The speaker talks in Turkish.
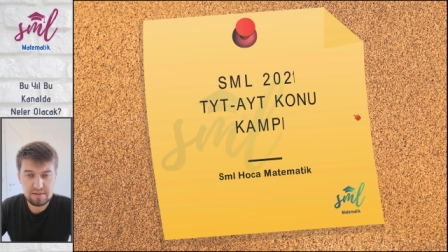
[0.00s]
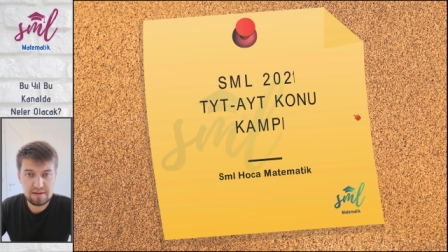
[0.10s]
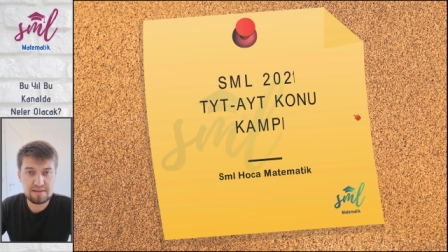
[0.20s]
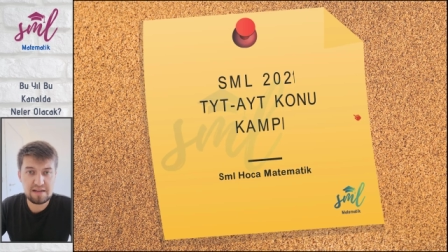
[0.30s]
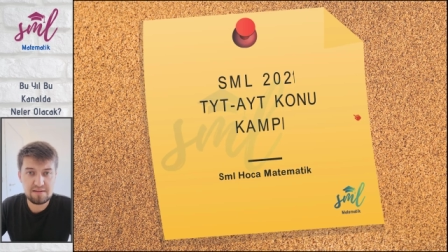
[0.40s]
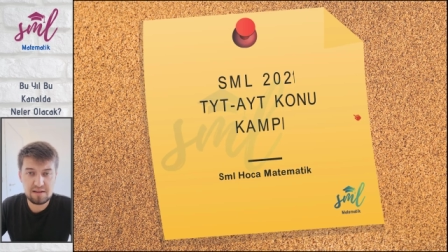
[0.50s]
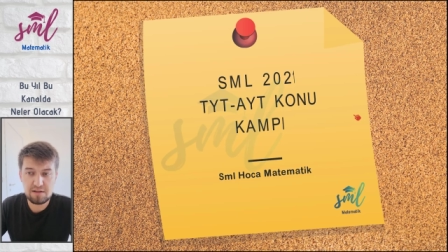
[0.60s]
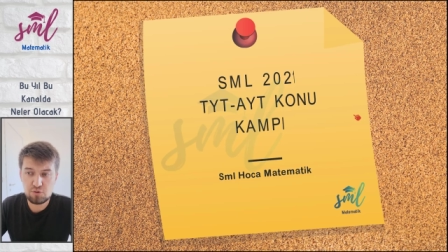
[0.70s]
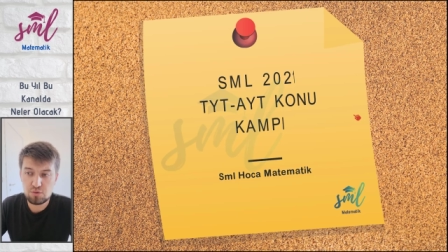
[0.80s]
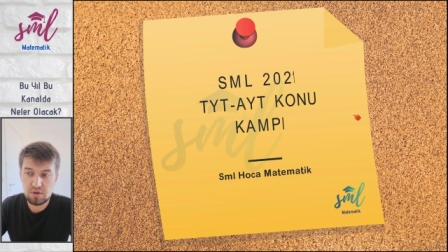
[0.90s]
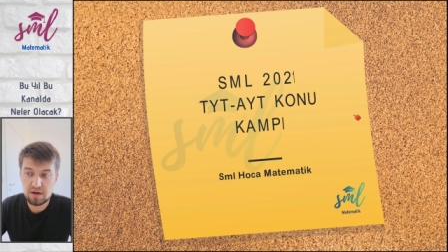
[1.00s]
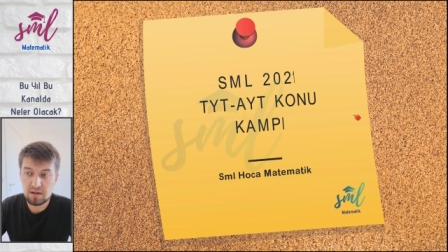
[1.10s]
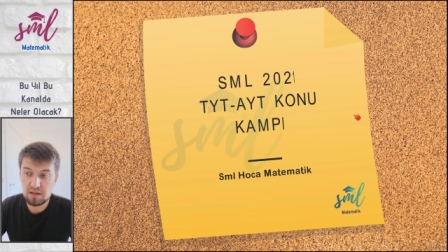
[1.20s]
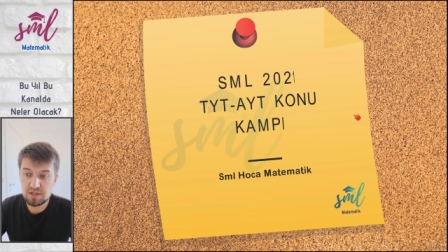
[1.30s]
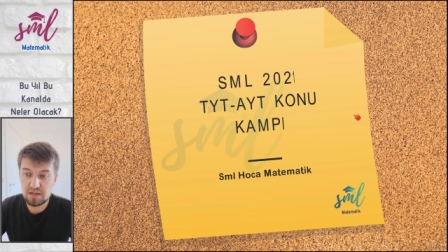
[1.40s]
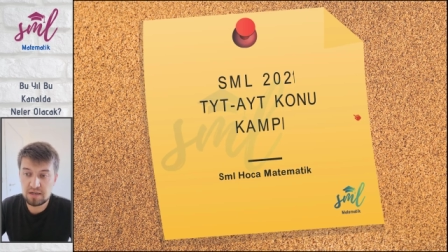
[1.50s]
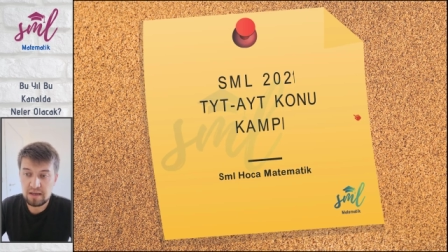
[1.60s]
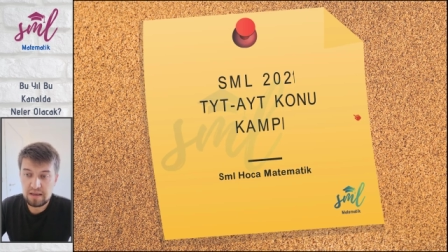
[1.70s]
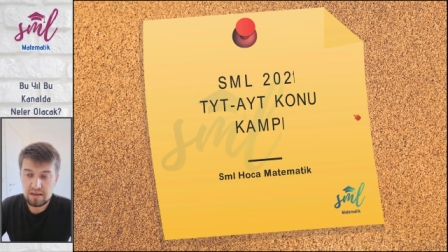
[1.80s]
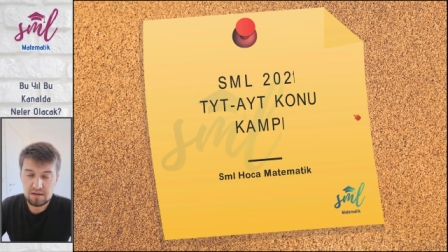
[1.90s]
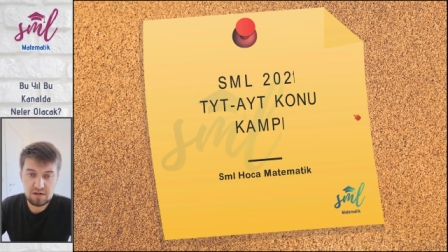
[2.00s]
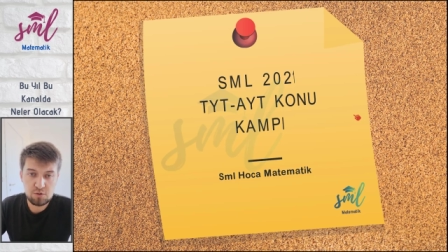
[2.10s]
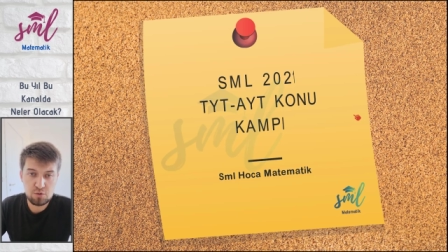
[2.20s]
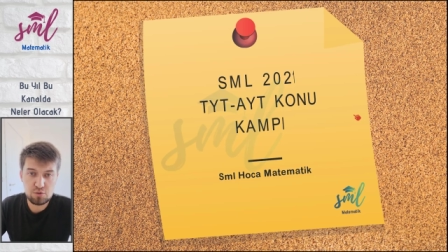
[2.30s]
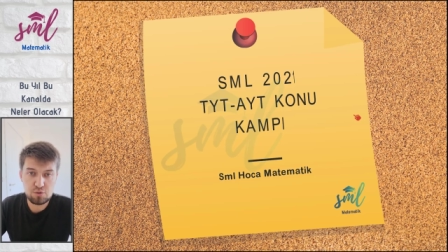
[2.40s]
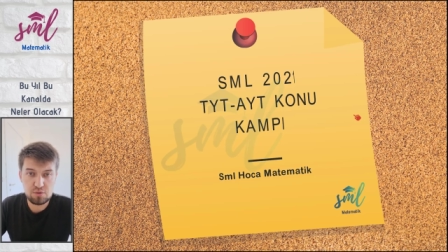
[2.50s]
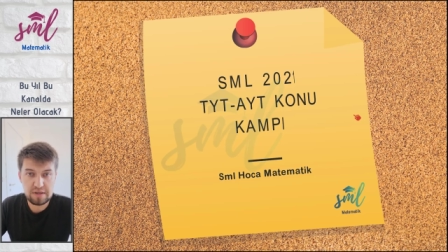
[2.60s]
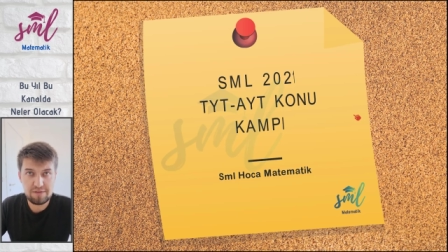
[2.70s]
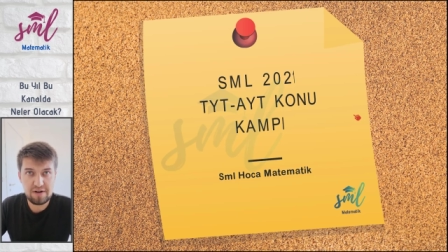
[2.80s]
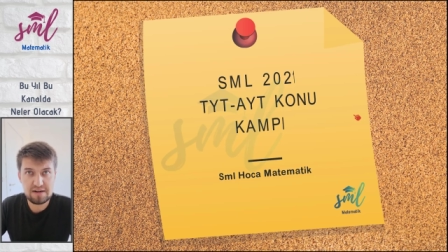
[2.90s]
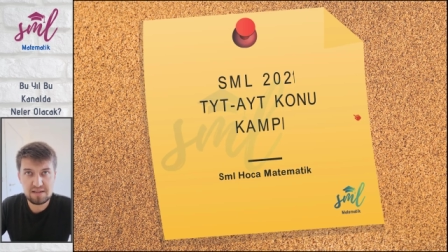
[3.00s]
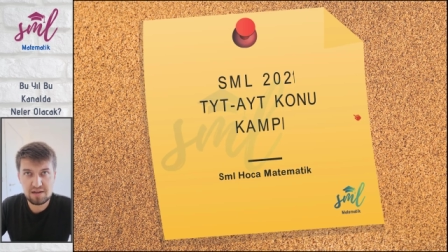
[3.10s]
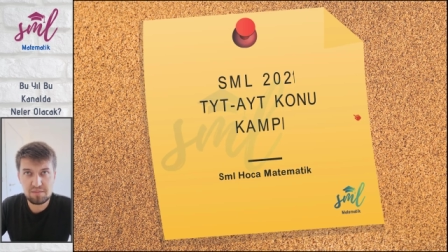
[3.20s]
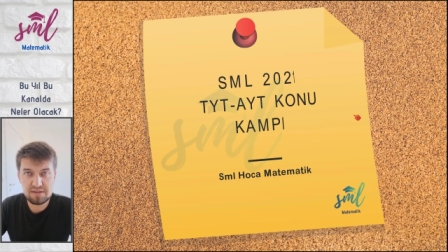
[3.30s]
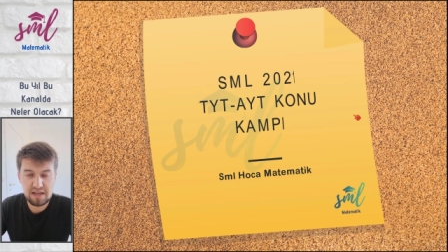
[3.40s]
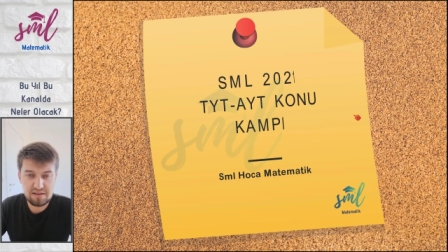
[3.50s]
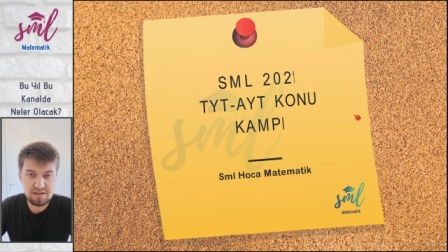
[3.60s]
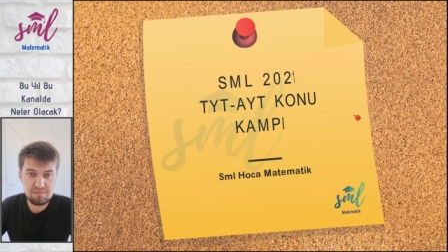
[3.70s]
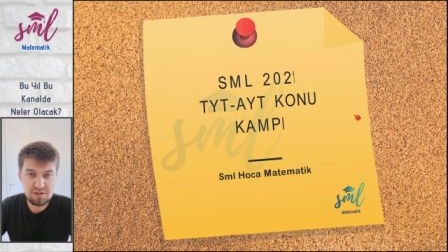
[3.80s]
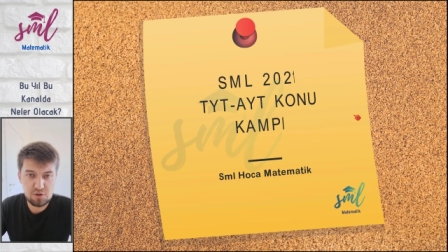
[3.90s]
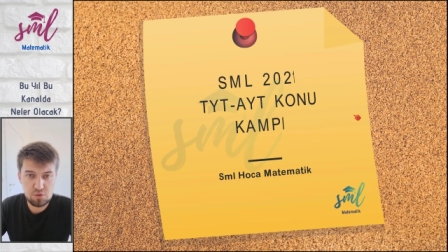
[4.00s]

Neden değil? Çünkü arkadaşlar 49 günde varsayalım ki sen 20.